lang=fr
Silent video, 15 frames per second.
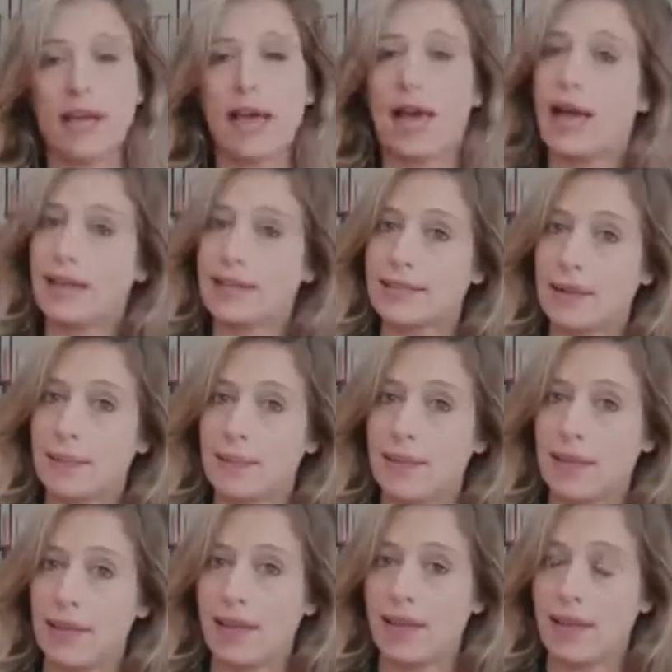à
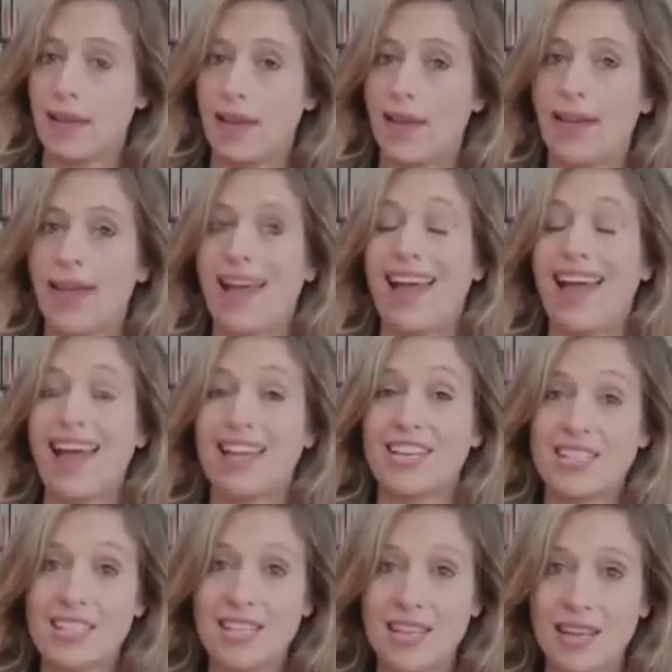accepter,
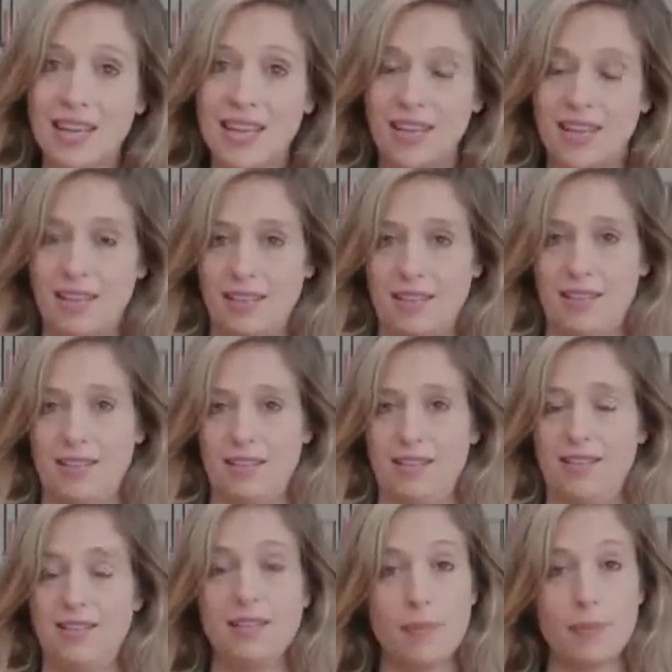à gérer
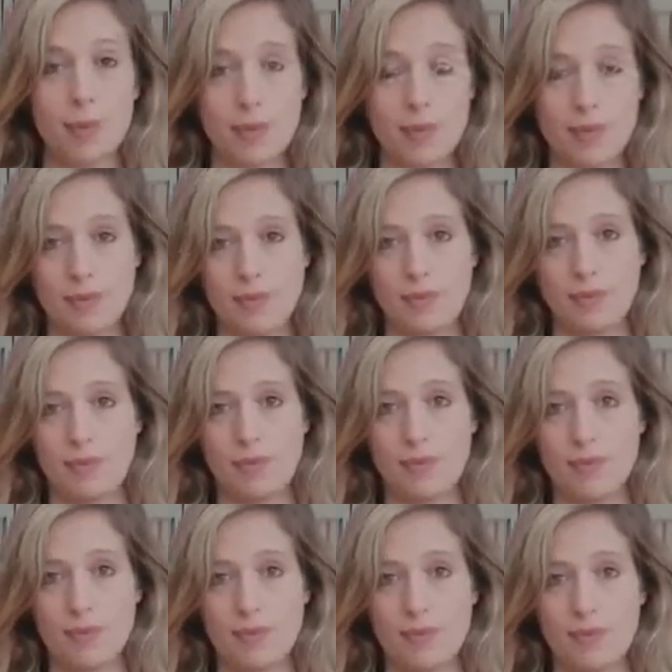ses propres
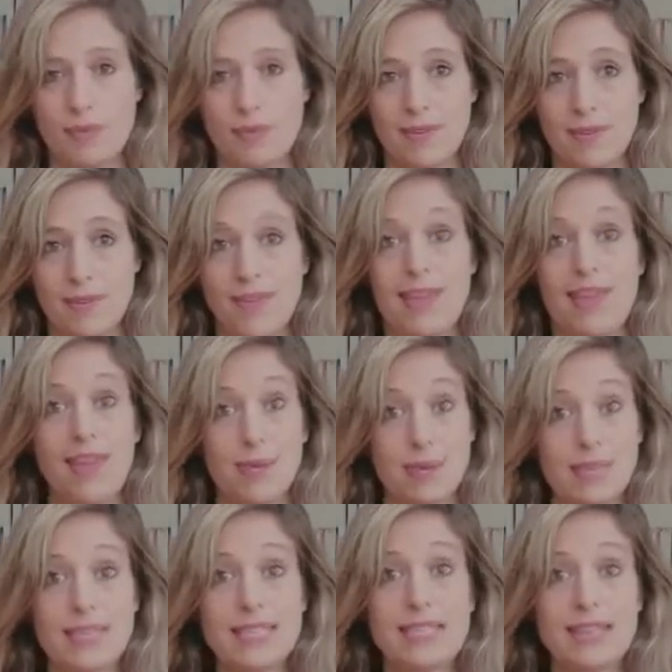émotions et
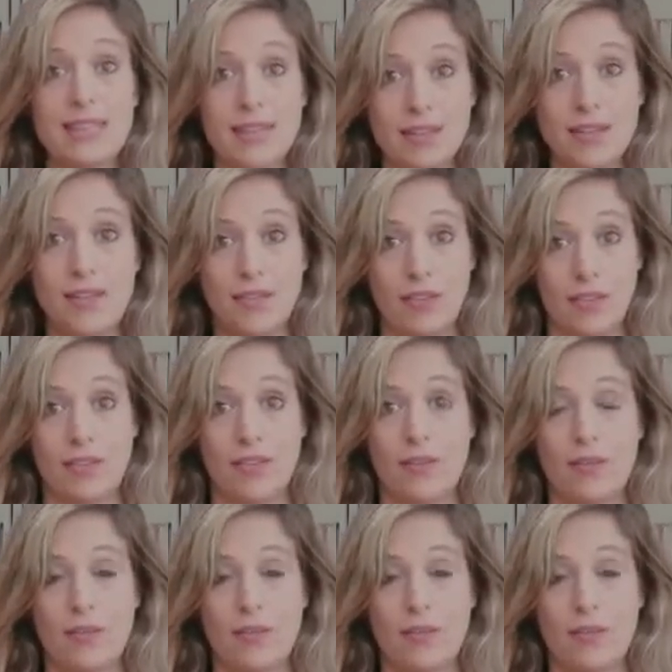aussi celles des autres.